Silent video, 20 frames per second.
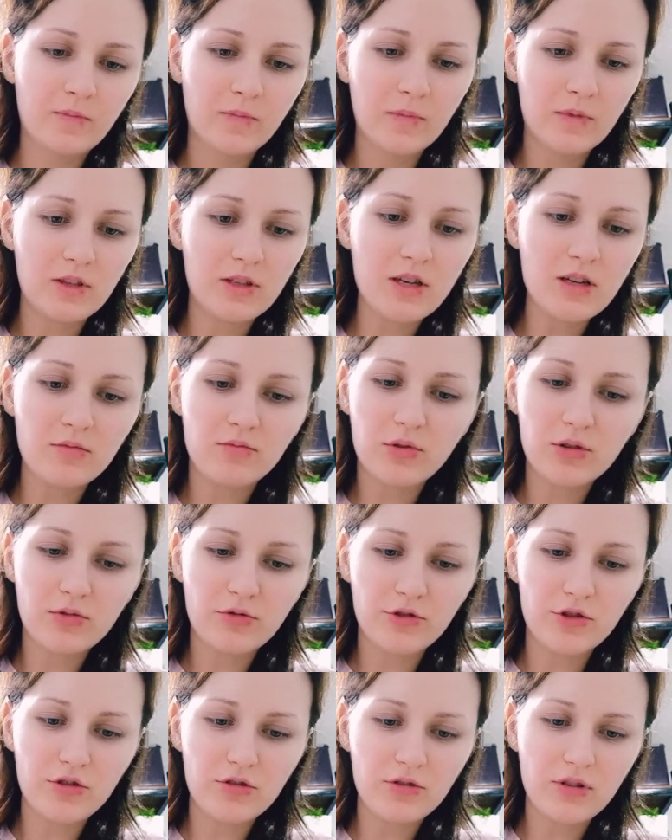День был
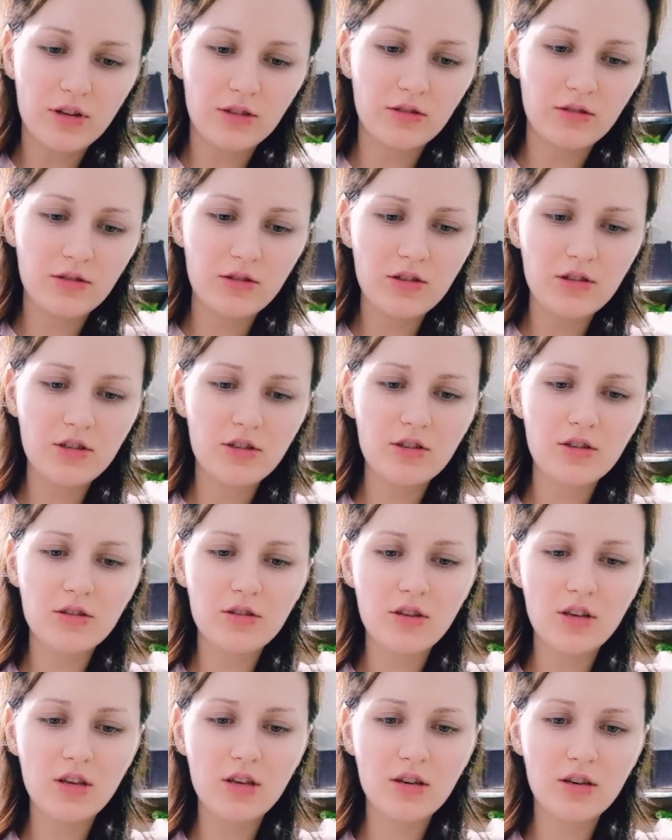очень
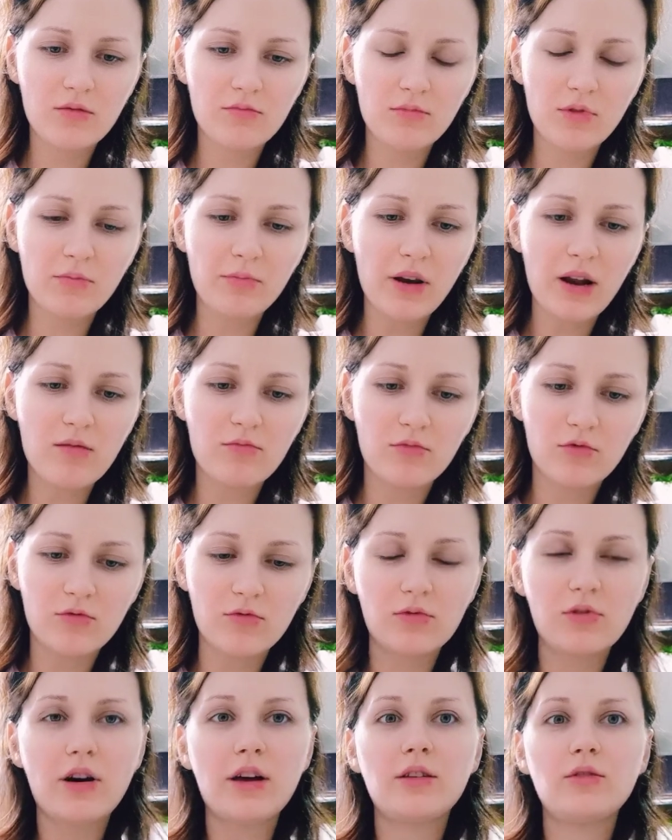насыщенный. Мы прям
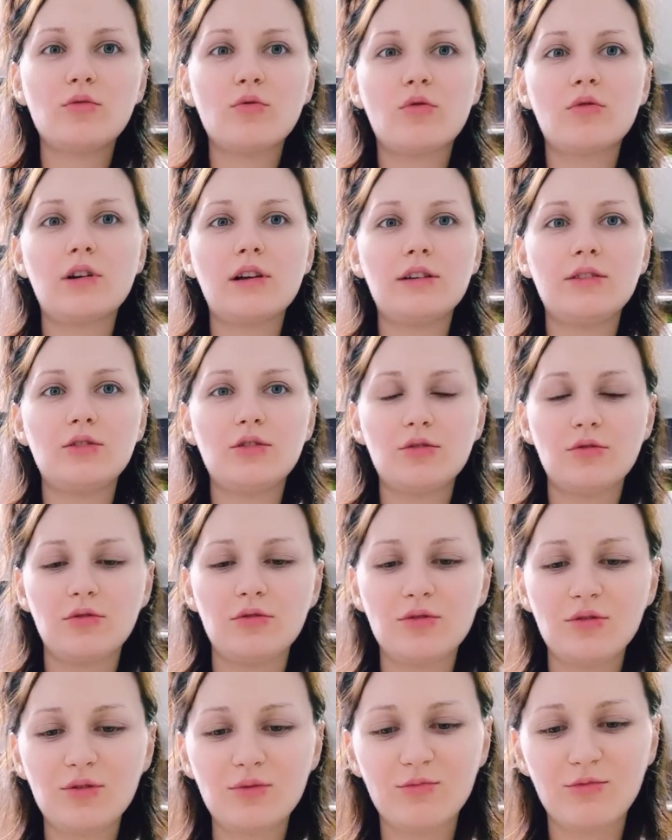ухайдокались
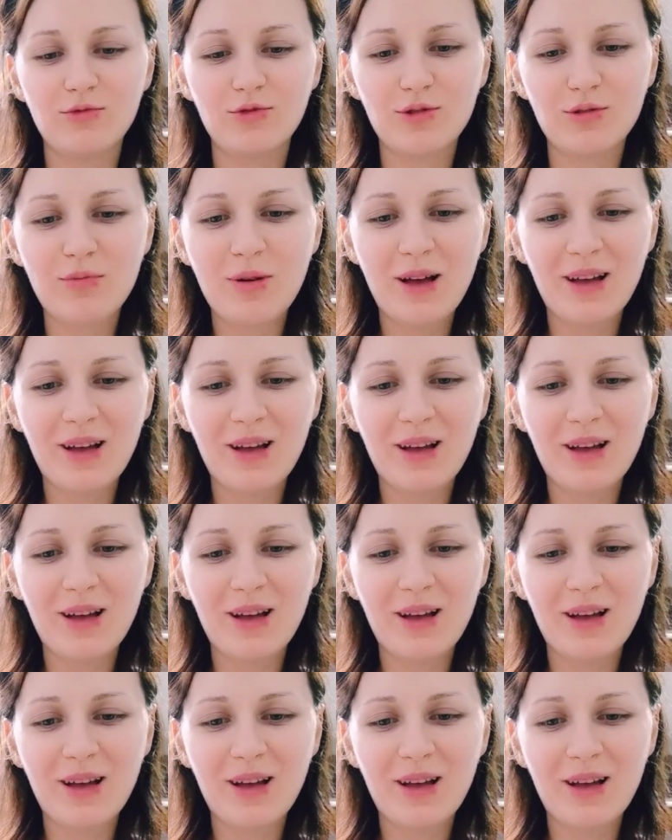сегодня с мужем.